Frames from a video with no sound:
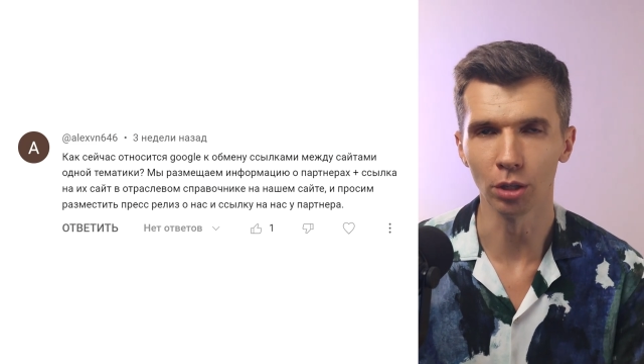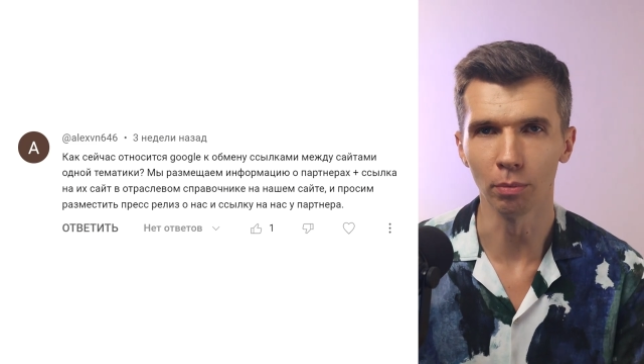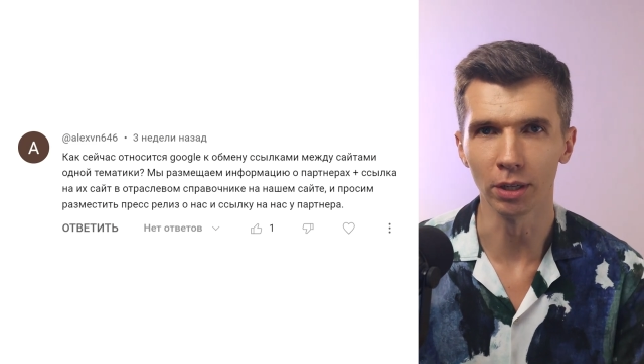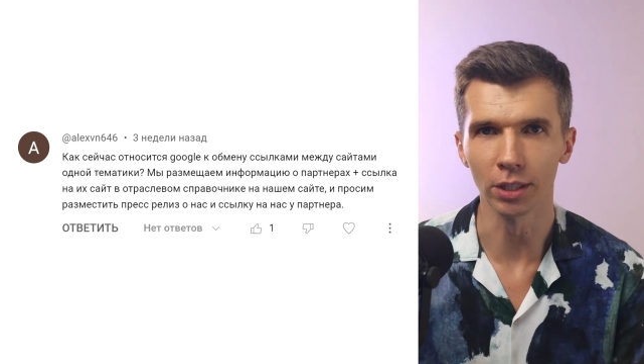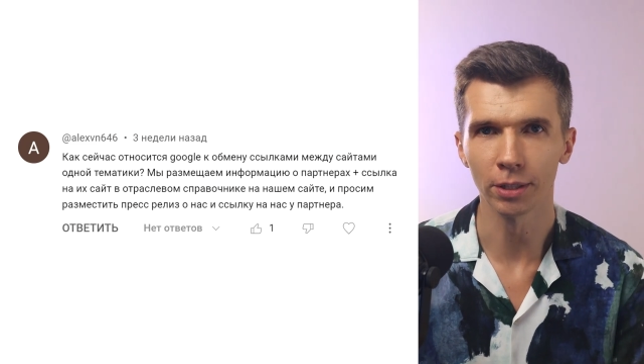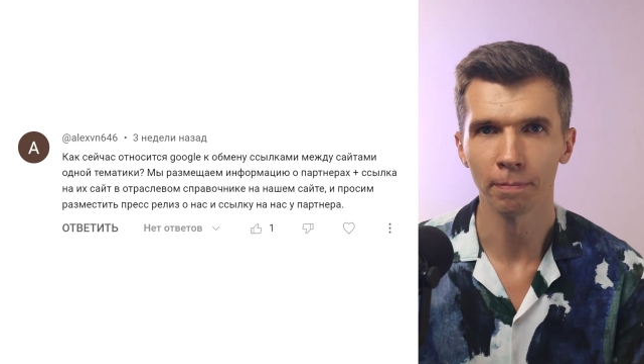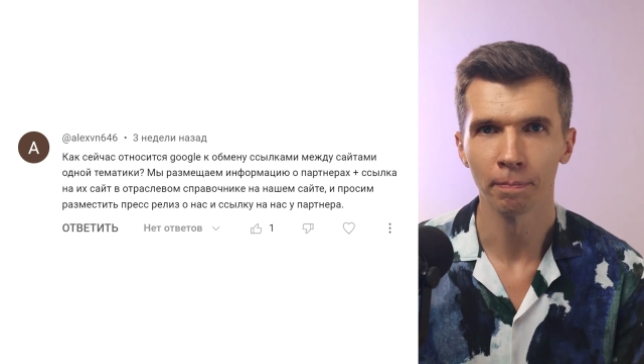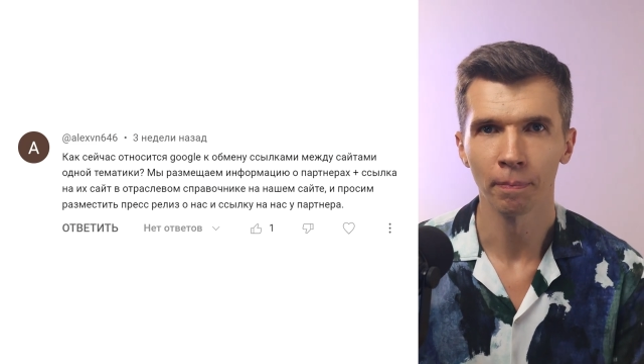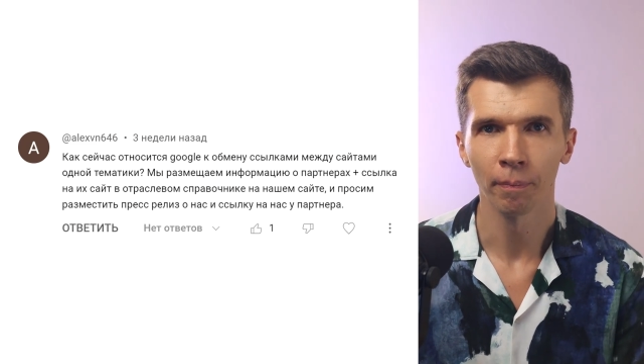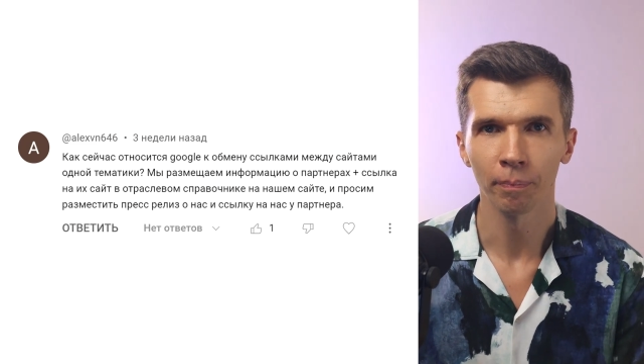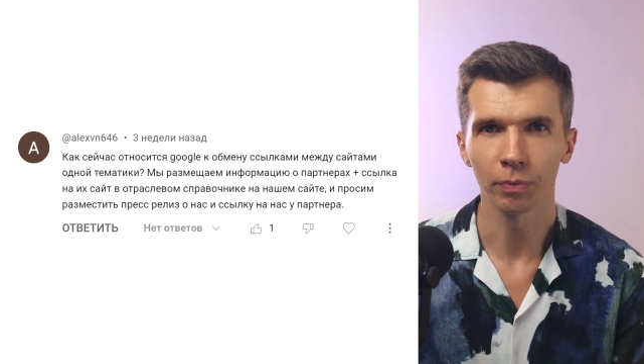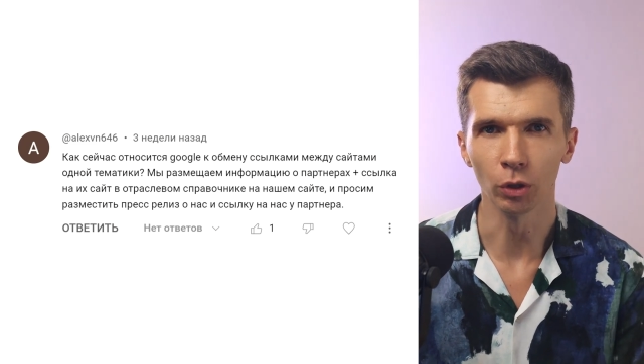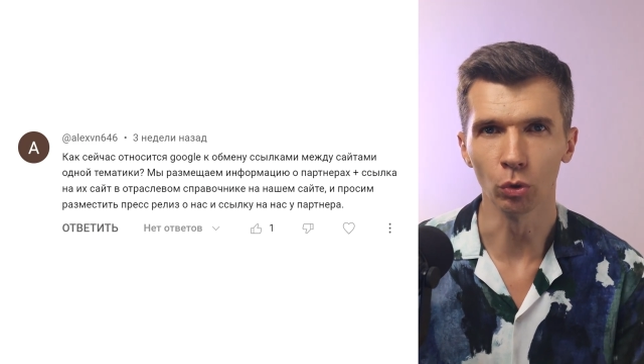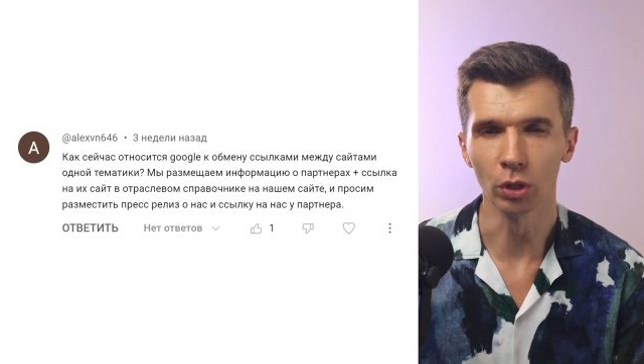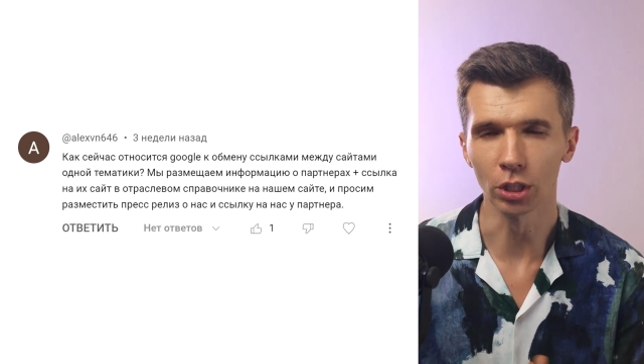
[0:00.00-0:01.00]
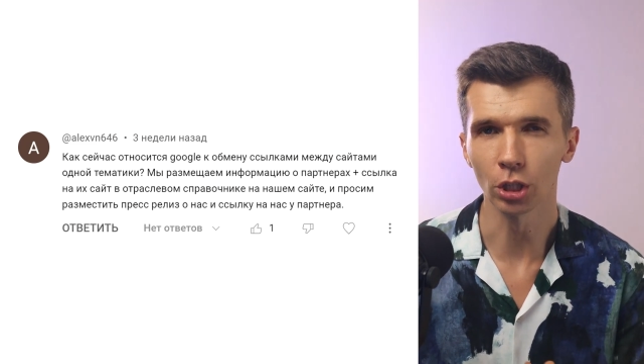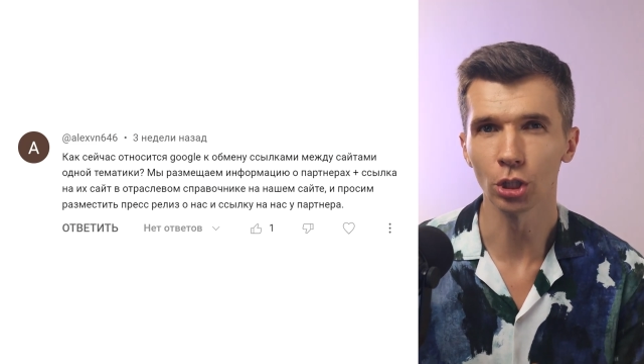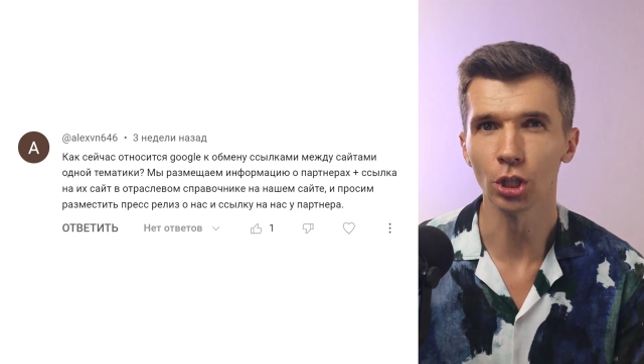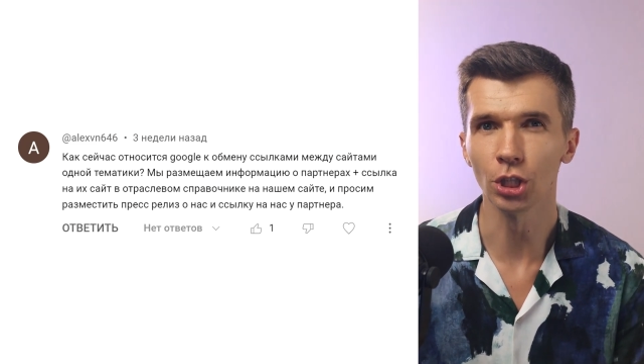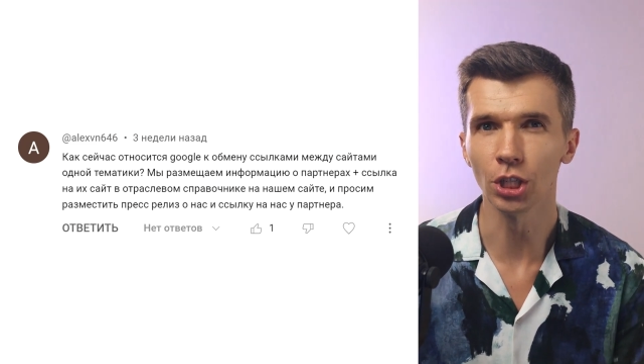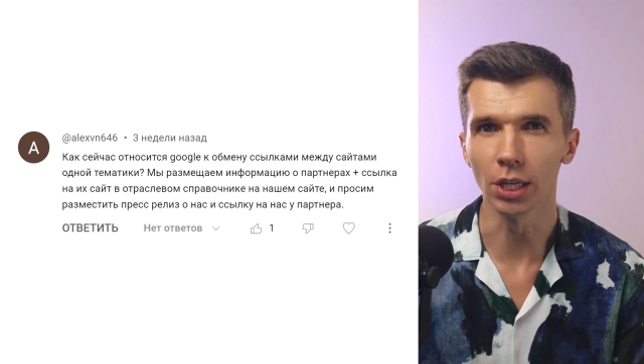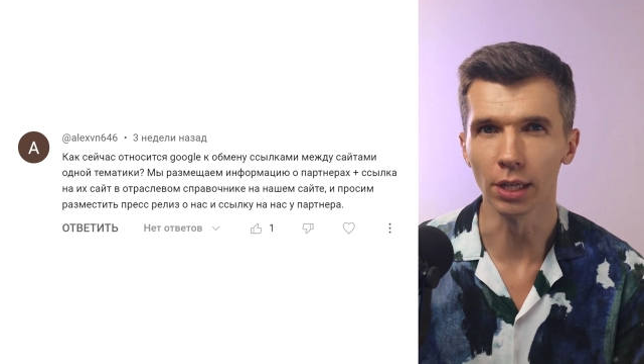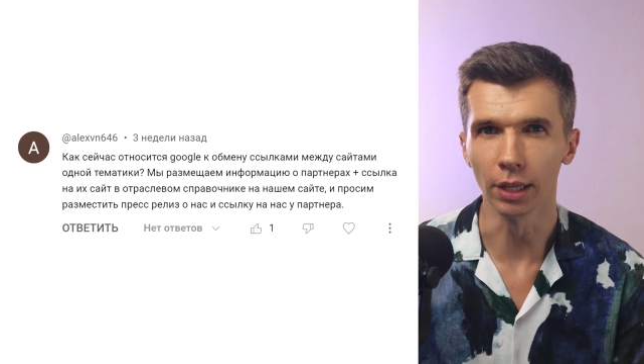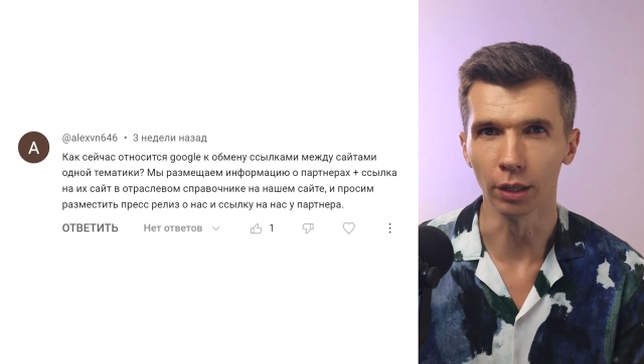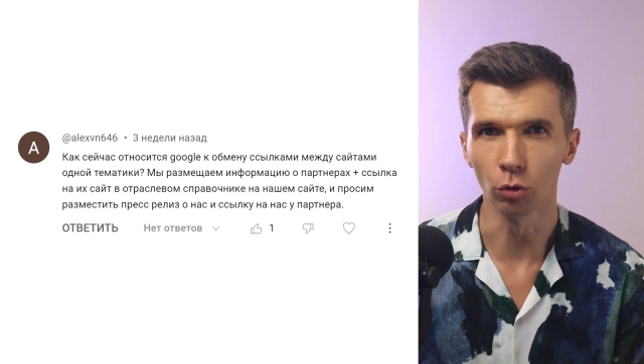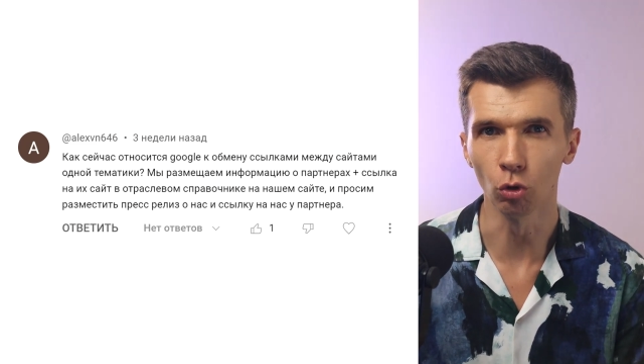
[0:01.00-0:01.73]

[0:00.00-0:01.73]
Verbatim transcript: быть ну, достаточно сильные.